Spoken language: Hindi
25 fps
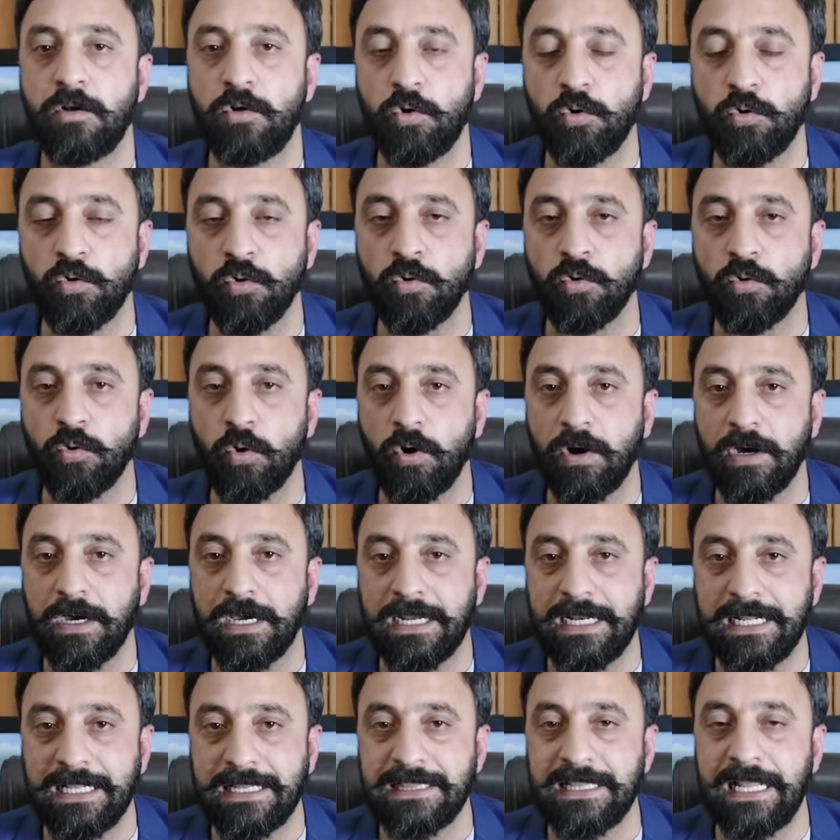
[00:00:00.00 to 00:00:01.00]
लोगों को
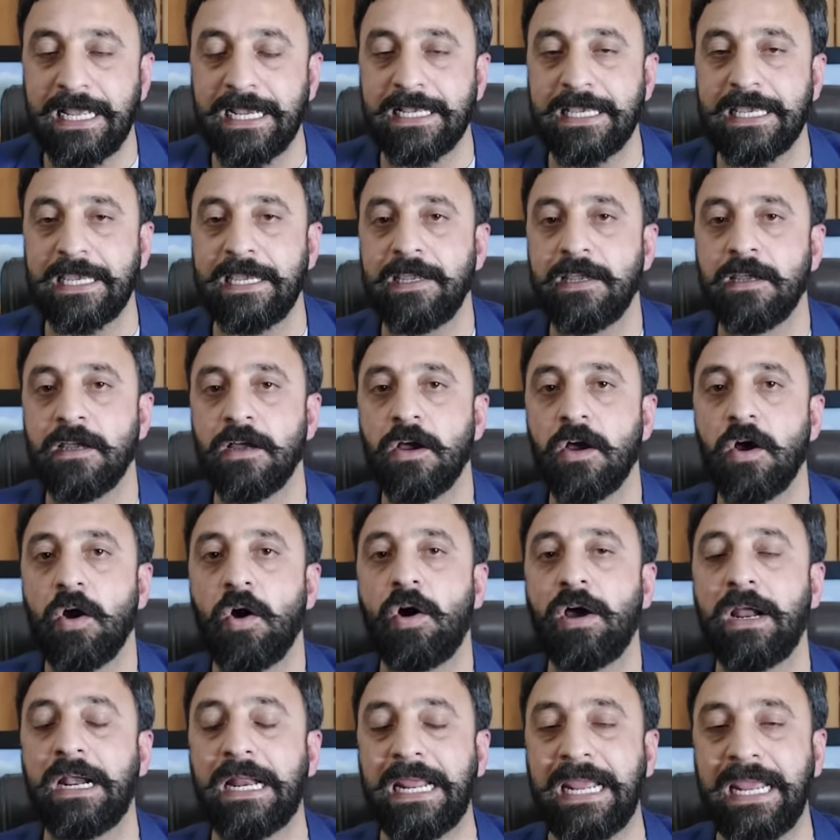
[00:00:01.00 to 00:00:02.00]
खरीदने की
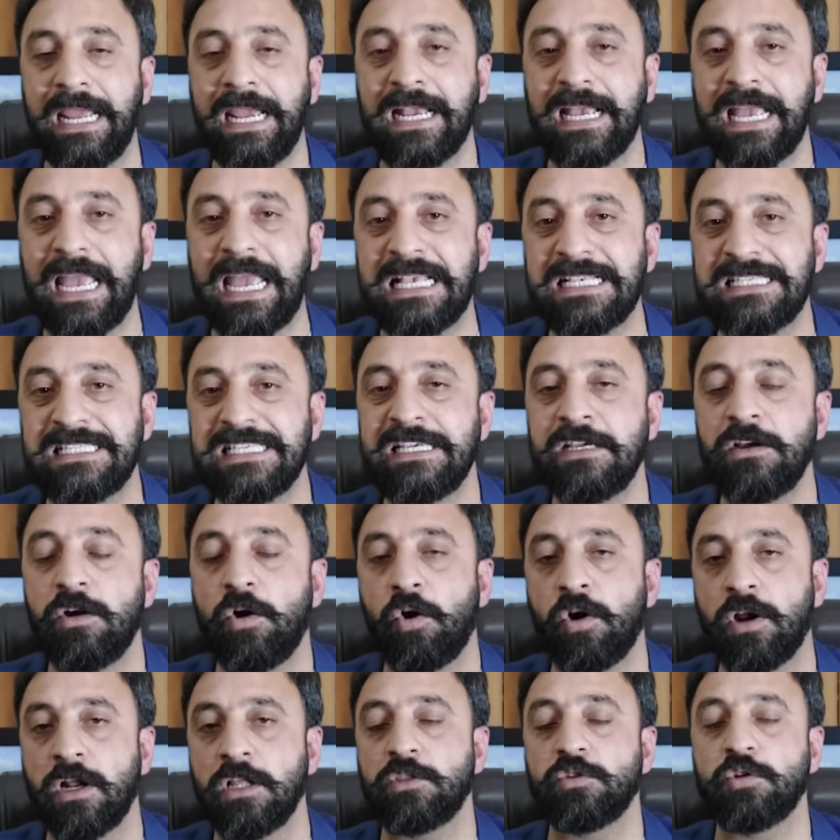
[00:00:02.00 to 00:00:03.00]
और एक ऐसी
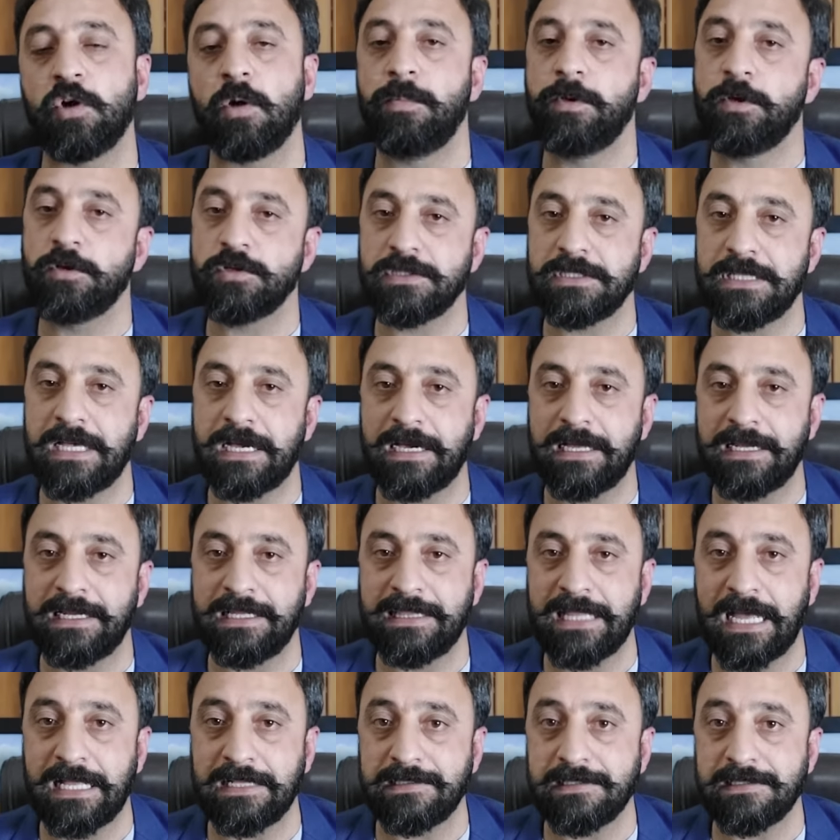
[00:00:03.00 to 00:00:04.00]
औरत को भी उसने
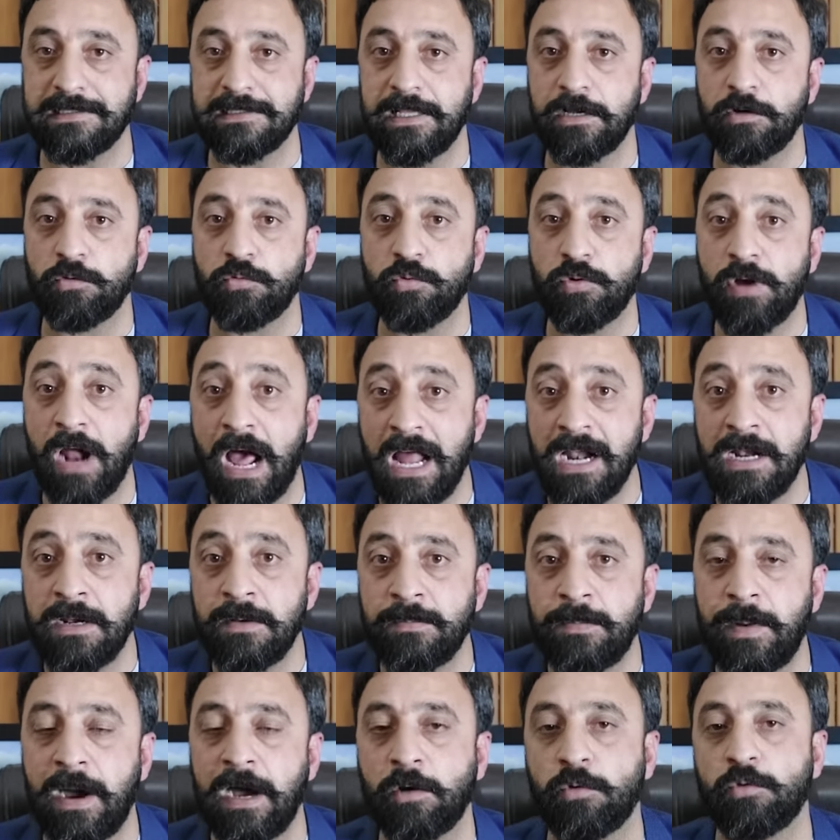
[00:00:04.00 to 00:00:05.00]
खरीदा जिसने
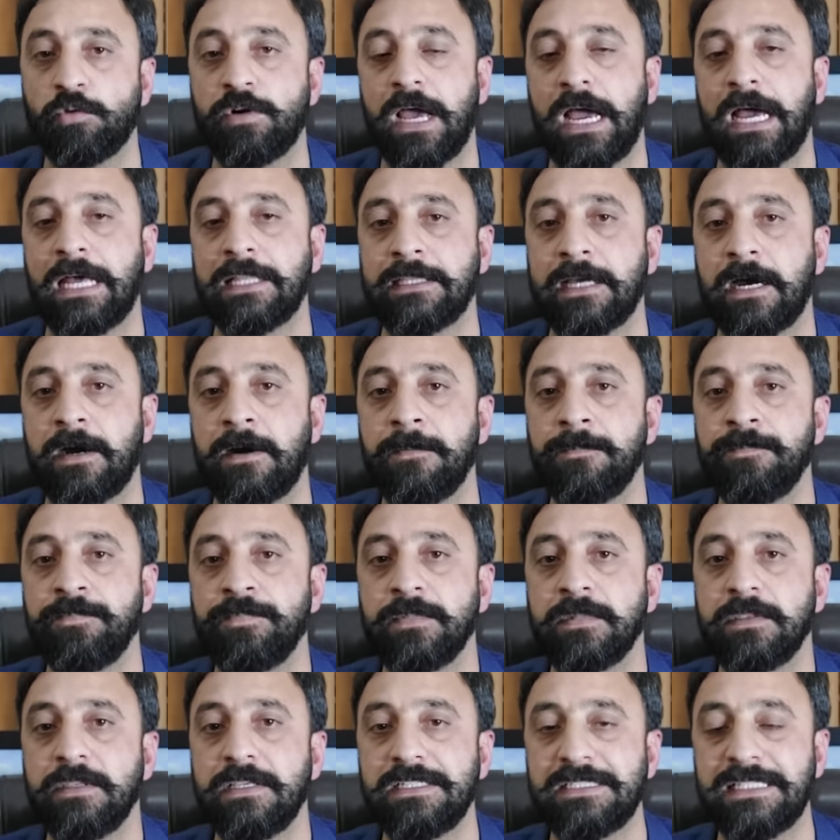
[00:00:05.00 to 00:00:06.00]
कुरान पाक उठाया था
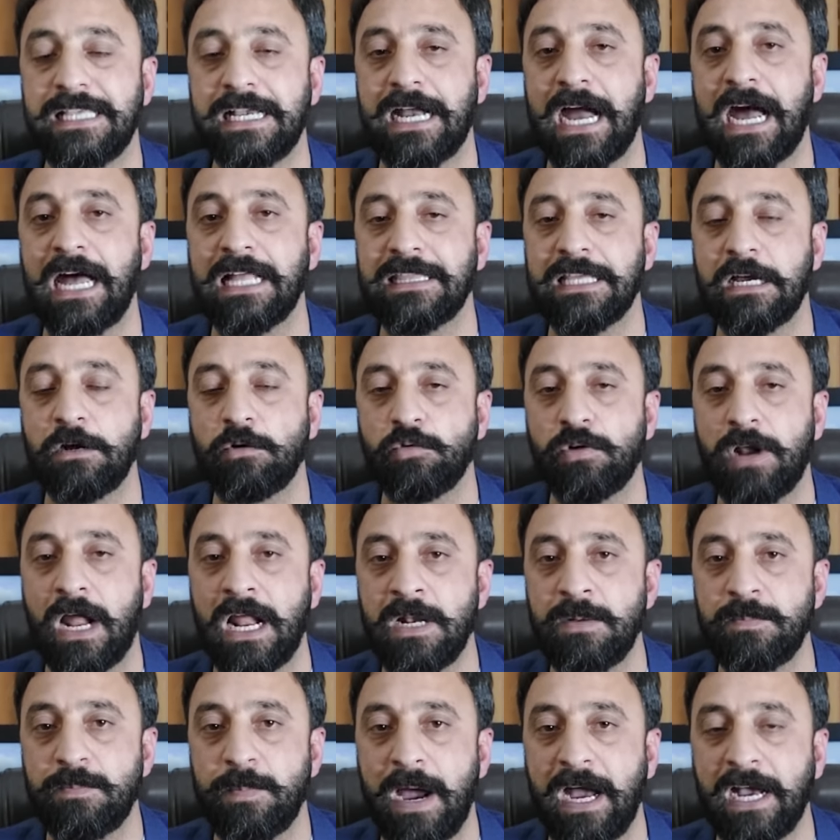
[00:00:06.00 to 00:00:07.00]
जिसने कहा था
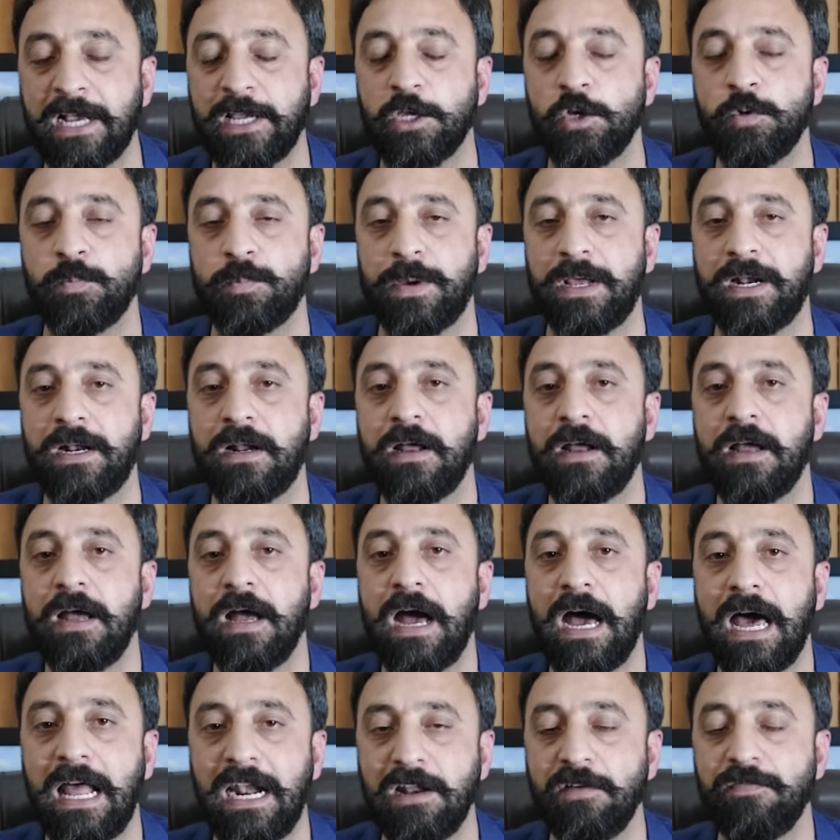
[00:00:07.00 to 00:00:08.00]
कुरान पाक के ऊपर
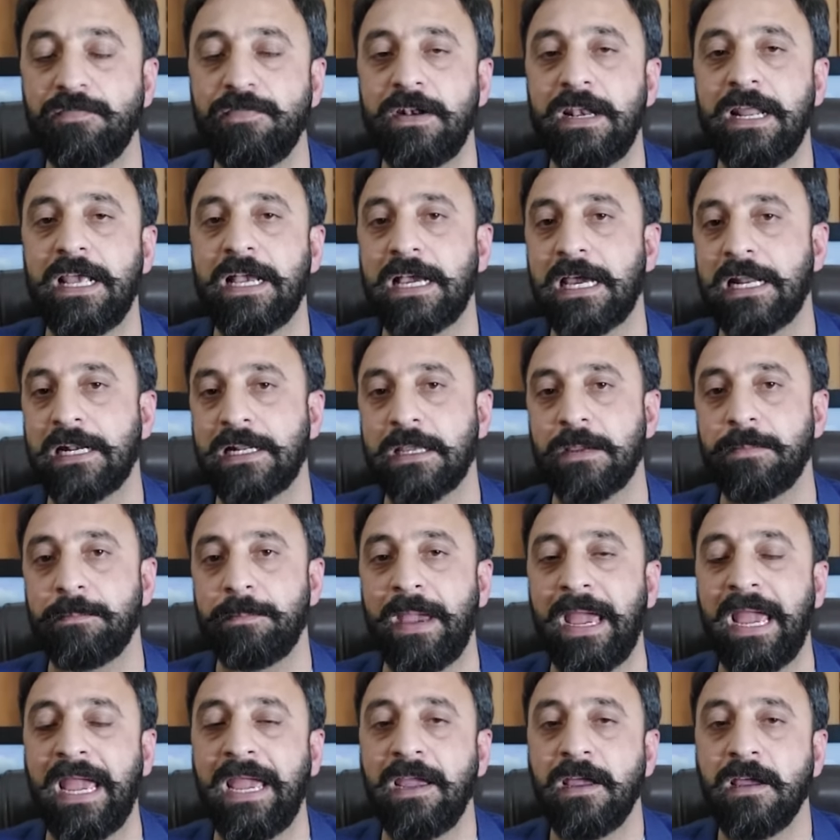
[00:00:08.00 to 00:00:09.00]
हलफ लेकर के
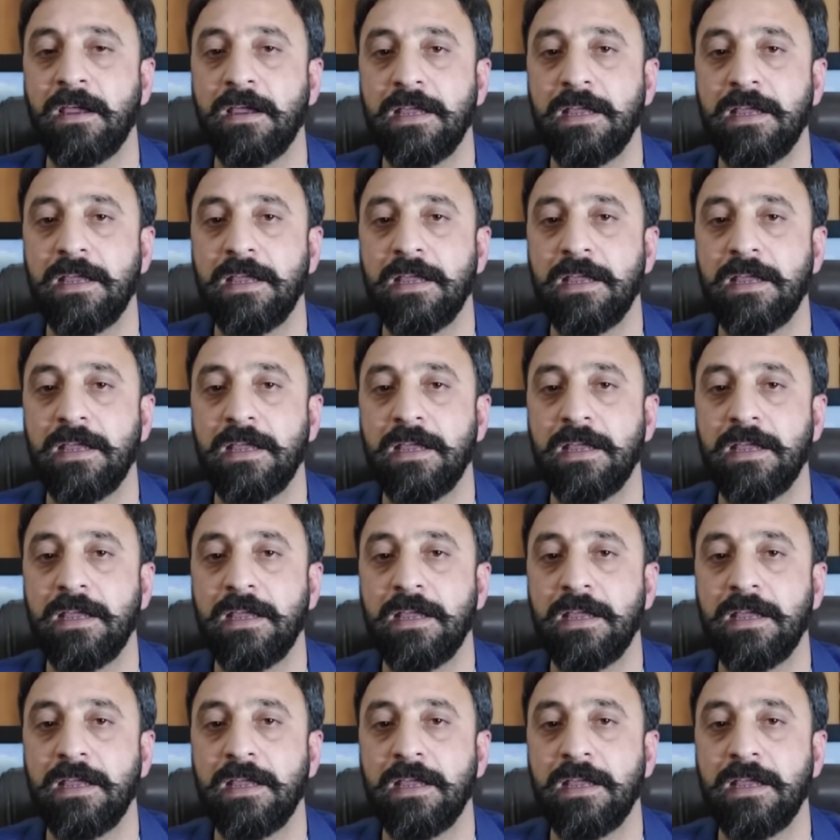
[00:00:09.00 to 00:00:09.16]
मैं